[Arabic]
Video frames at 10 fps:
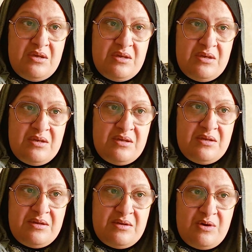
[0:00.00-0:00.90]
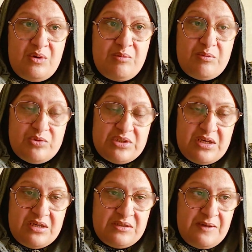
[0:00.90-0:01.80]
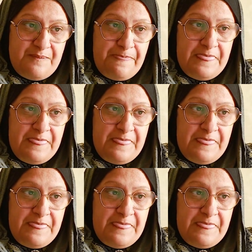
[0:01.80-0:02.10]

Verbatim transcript: آه، أولى بالمطاردة